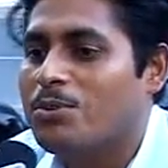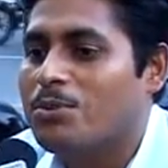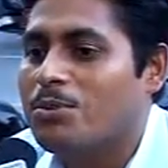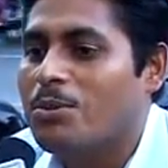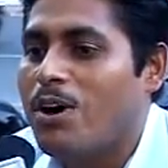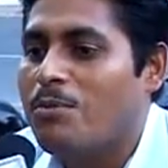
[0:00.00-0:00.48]

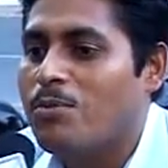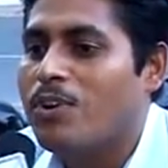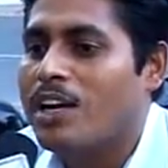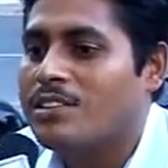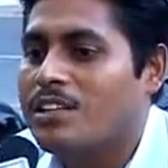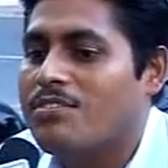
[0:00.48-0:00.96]
तो हम
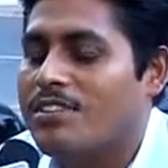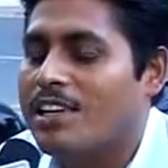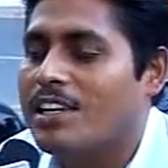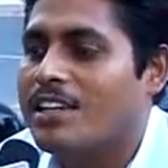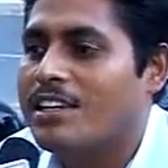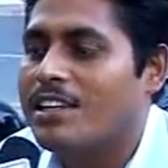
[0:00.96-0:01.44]
लोग ऐसा
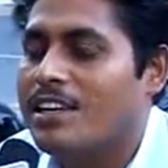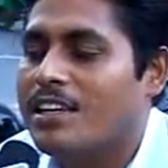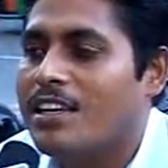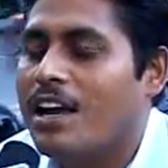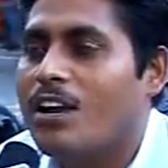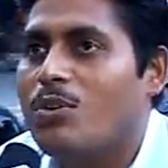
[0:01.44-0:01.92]
फील करते हैं
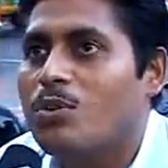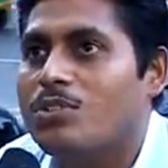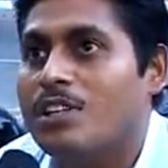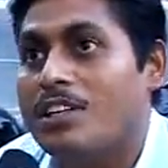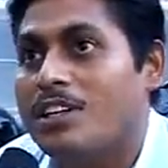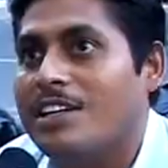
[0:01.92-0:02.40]
कि हाँ लोग
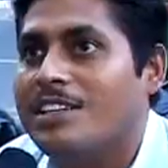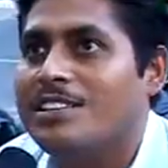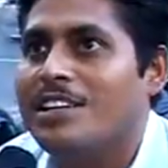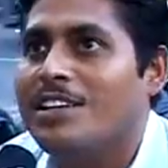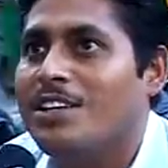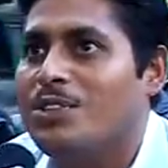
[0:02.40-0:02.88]
सैटरडे
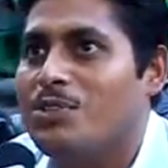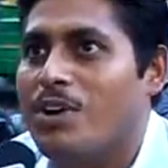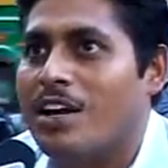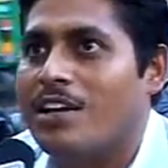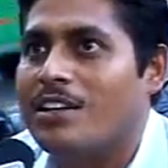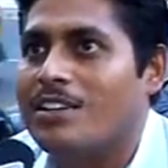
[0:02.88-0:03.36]
संडे
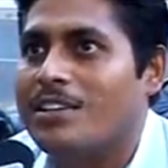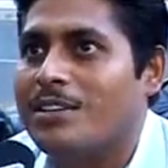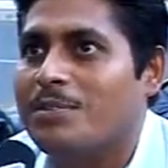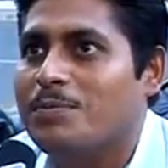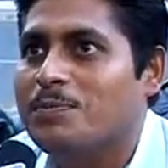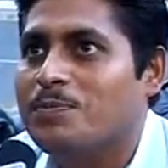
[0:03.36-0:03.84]
इन्जॉय करते
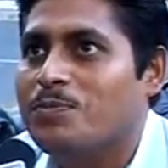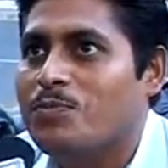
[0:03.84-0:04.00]
हैं